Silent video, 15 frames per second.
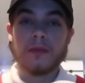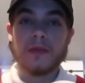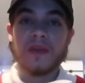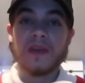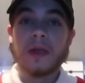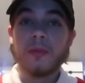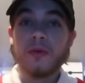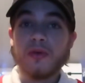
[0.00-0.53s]

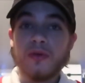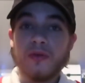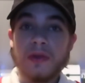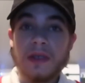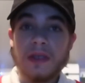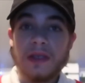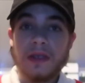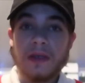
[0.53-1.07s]
C'est un
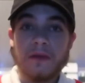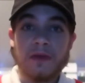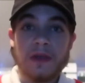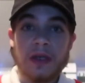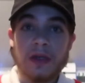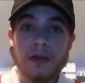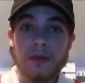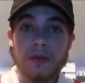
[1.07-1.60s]
produit qui
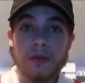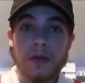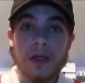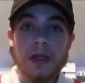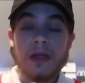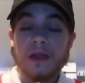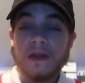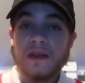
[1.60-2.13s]
vient
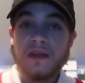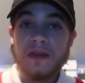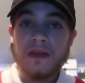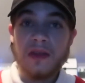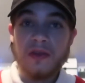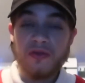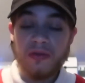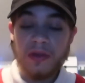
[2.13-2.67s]
des
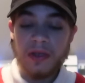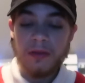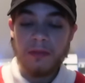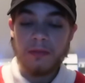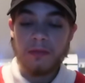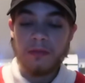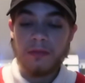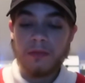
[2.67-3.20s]
États-Unis,
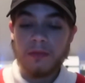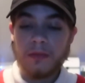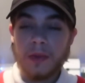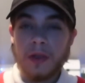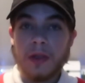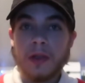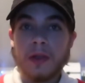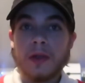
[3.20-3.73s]

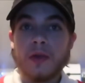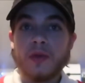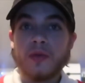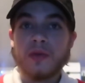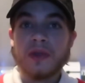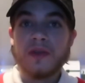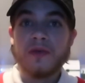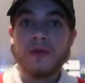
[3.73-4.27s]

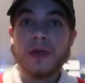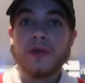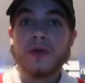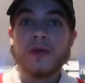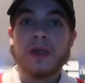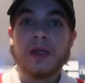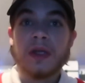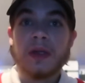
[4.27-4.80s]
donc il faut
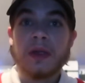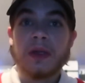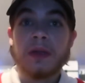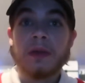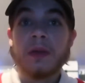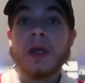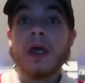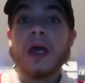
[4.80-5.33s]
attendre euh,
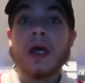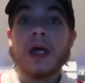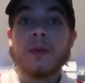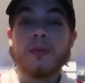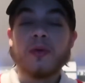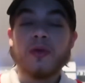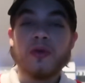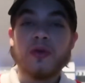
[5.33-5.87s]
un,
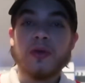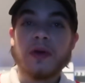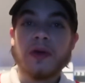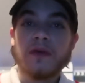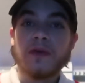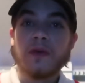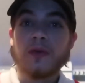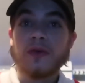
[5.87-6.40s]
peu de temps
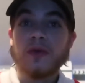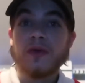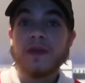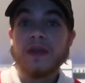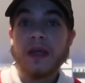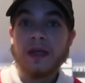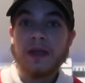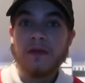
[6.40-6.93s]
avant que
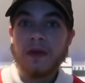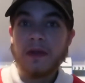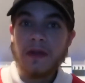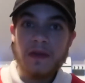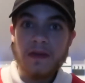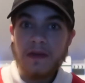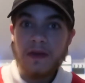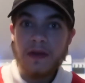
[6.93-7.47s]
ça arrive à
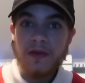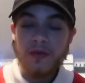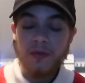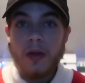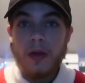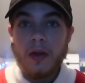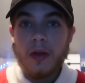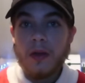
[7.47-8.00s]
destination.
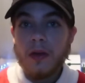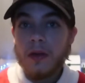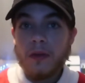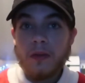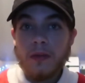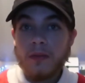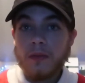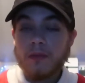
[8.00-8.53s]

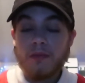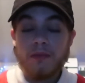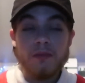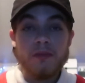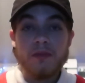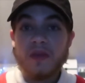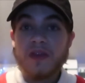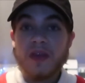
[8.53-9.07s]

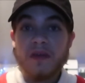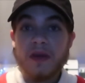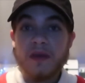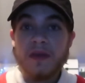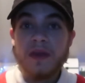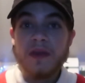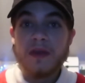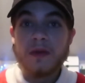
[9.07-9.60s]
Ça va
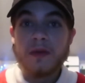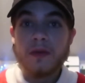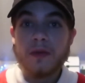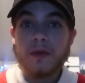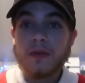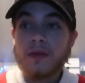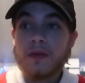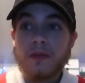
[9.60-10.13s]
vite, hein,
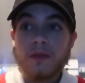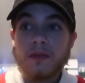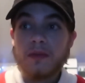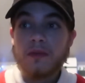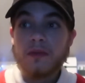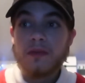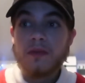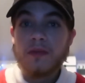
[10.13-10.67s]
euh,
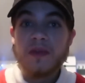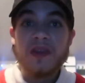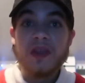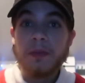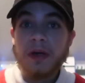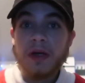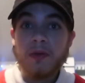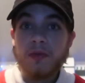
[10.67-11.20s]
c'est
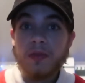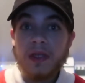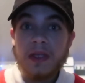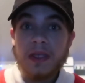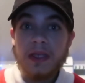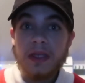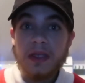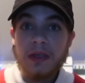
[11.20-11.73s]
pas
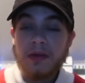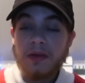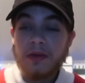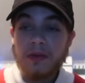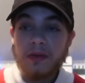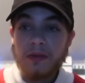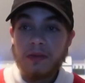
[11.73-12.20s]
compliqué. Euh.